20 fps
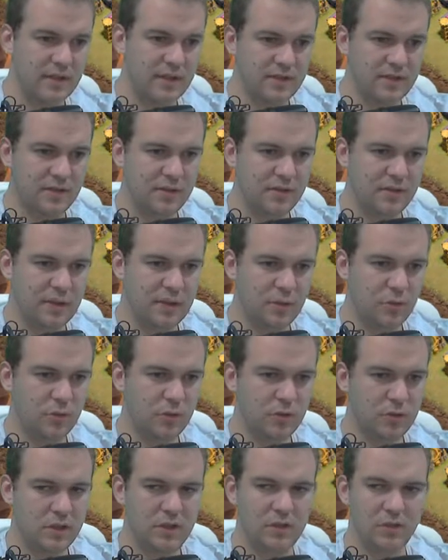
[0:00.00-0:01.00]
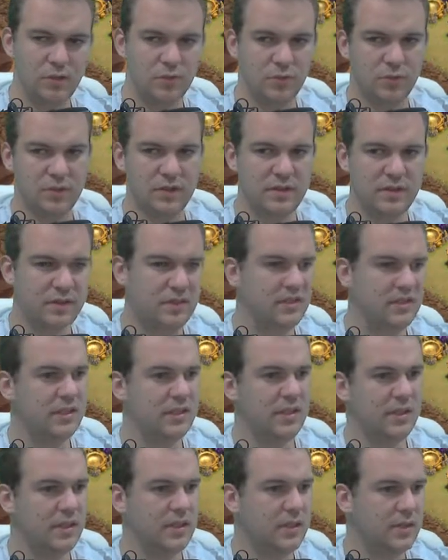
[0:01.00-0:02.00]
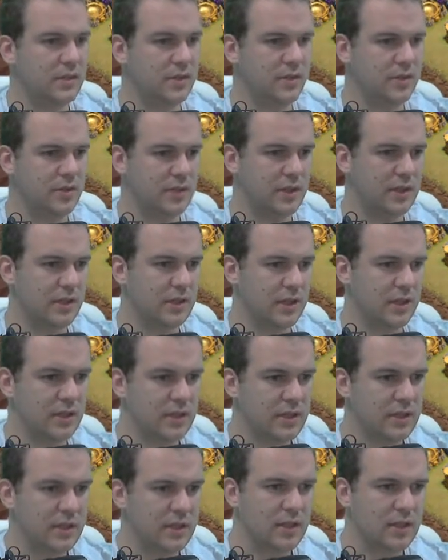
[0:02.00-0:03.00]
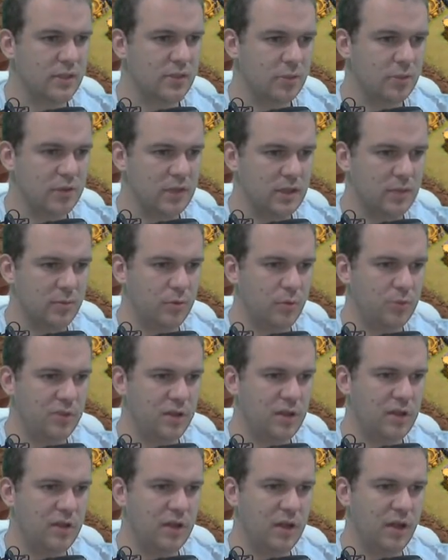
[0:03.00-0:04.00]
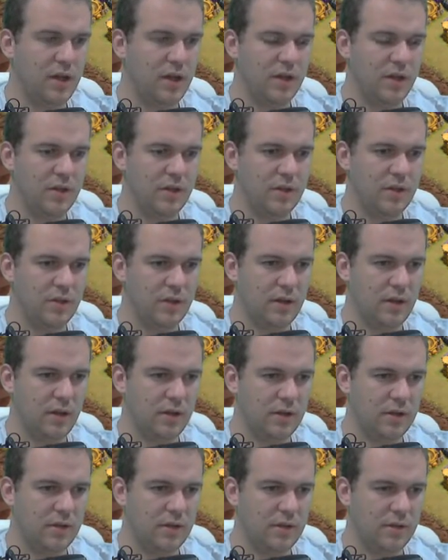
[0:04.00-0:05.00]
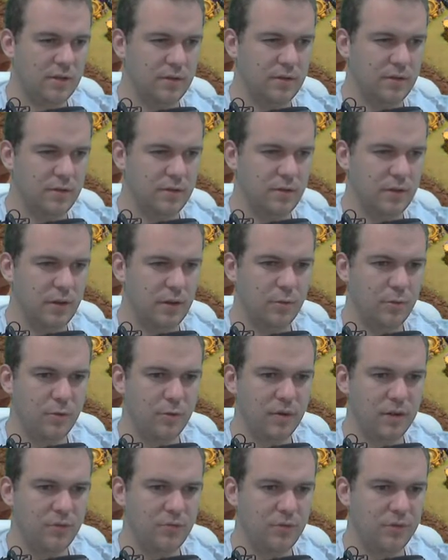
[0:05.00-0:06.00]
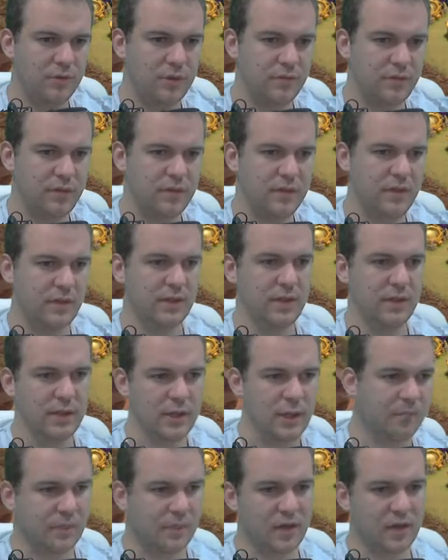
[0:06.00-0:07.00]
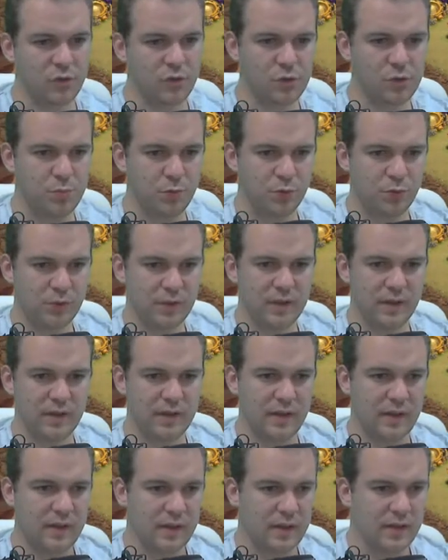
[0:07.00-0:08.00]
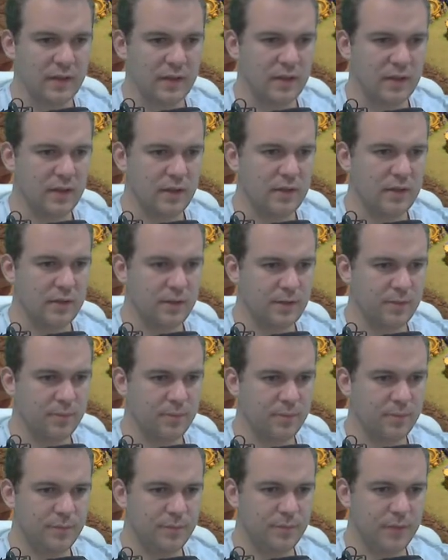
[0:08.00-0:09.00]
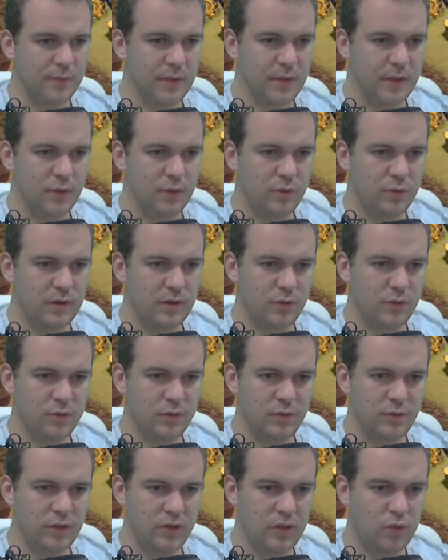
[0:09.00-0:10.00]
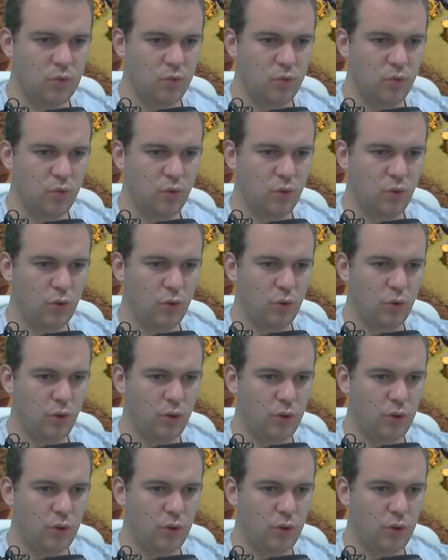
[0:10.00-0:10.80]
évidemment qui sont ici et, et là. Donc c'est les premiers à euh, les premières défenses à viser. Qu'est-ce que je peux constater euh, D'un côté, nous avons des tours